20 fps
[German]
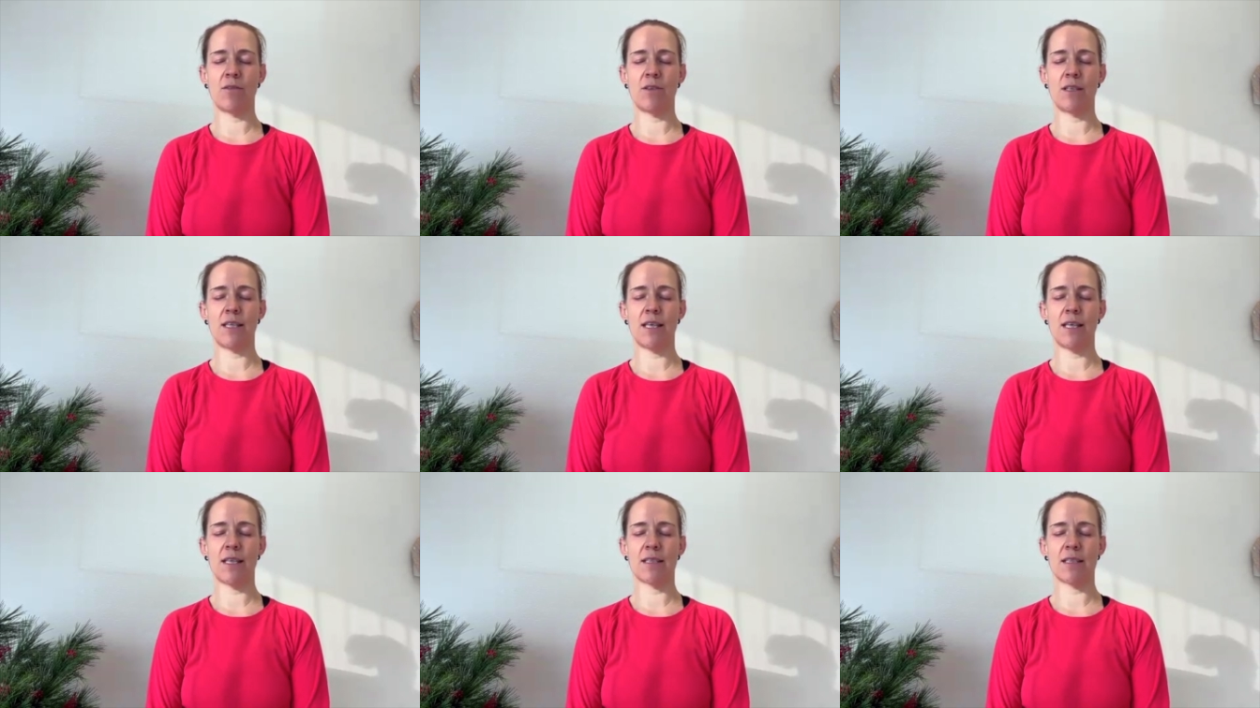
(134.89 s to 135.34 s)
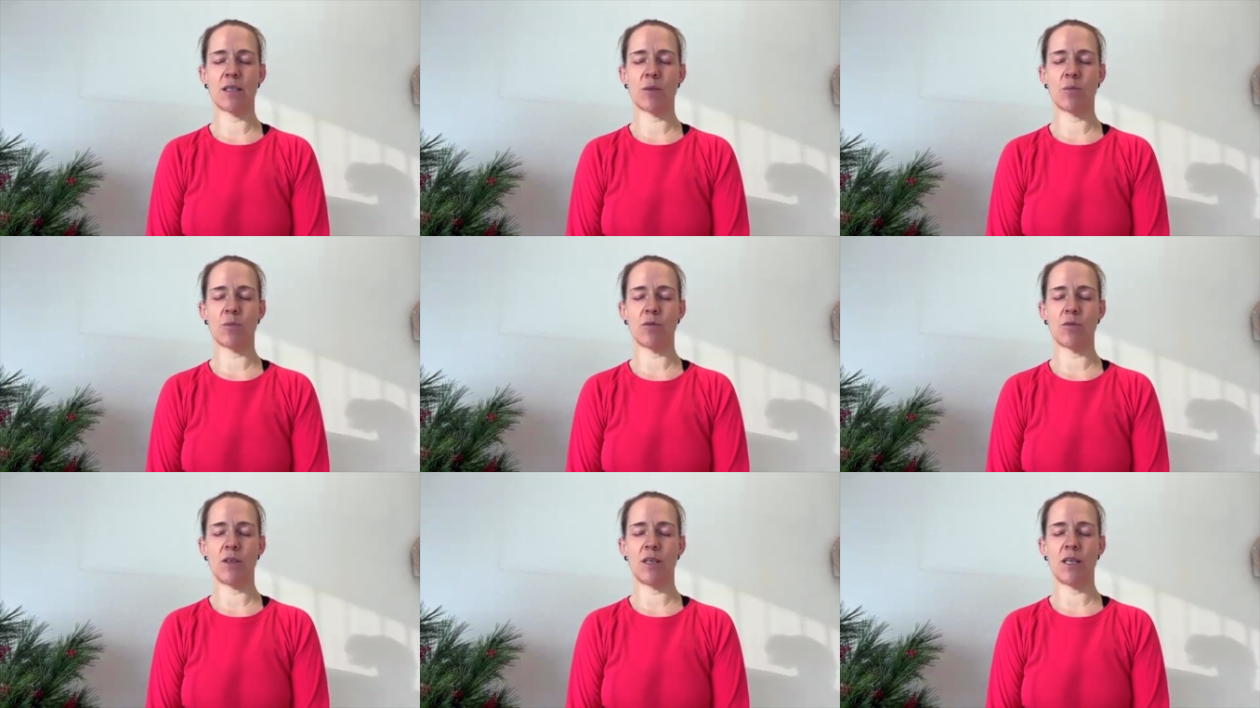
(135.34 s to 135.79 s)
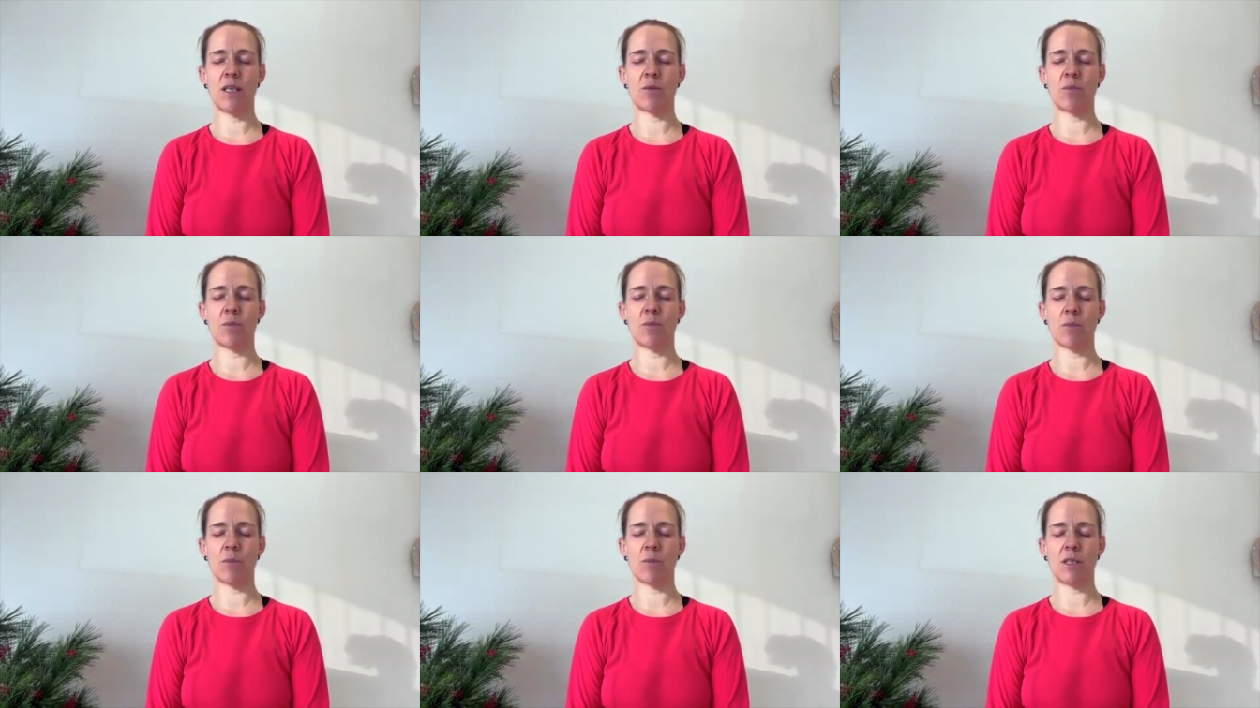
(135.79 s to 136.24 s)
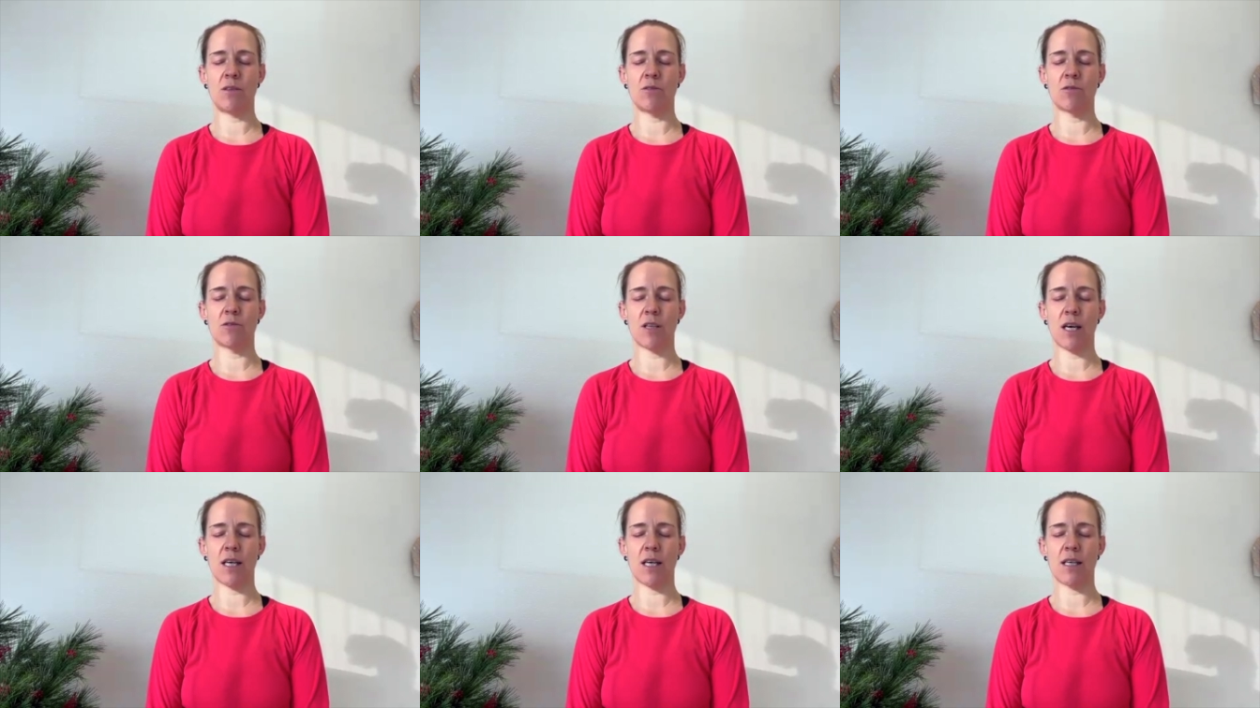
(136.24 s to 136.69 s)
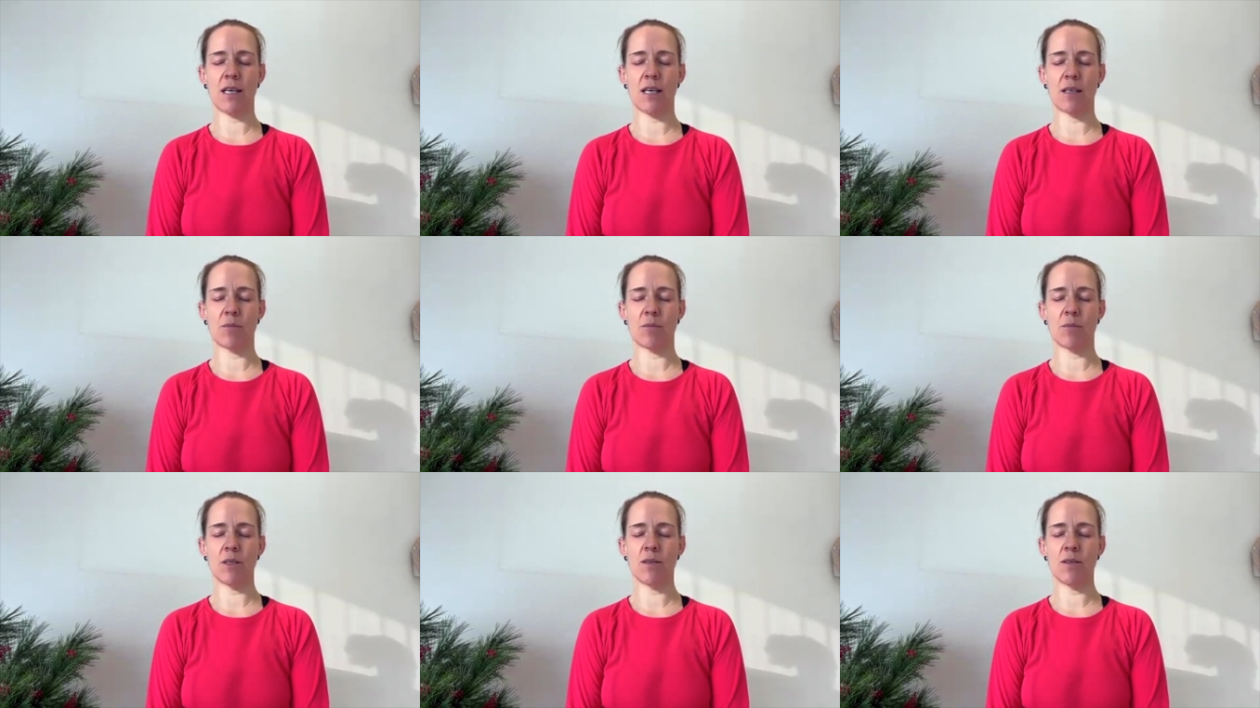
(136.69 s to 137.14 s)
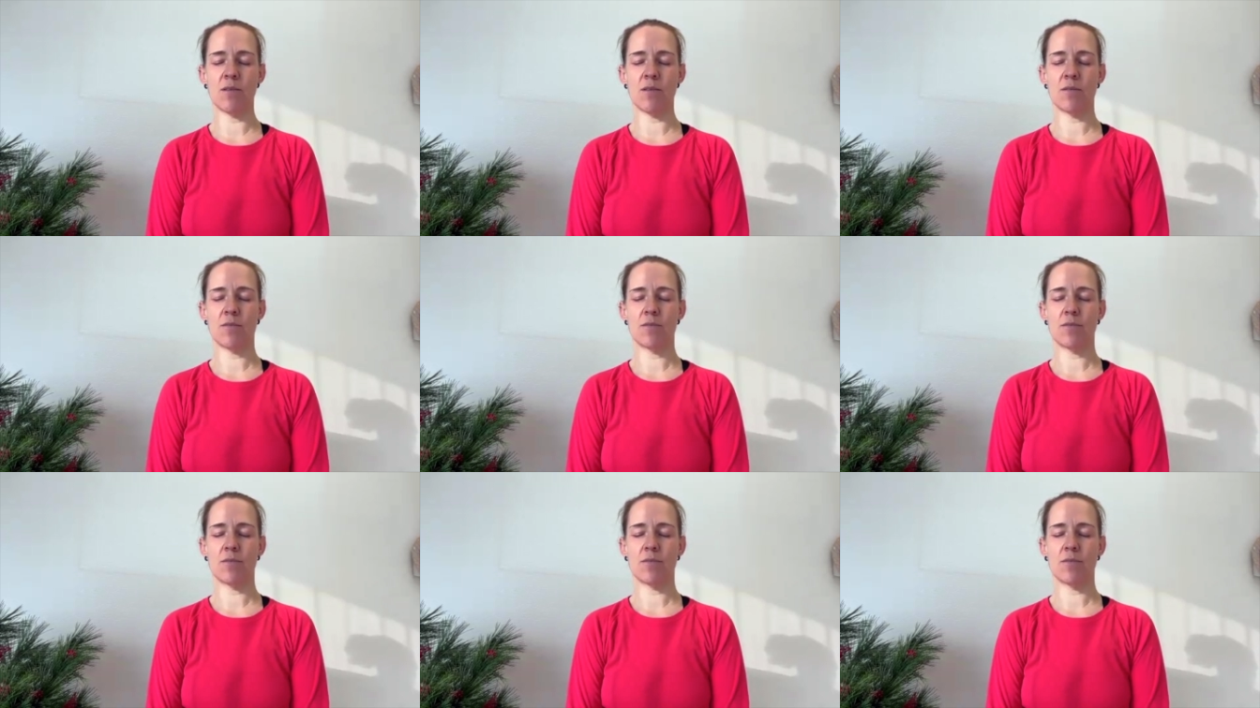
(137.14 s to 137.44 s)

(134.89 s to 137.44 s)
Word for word: wie der sich bewegt beim tiefen Einatmen.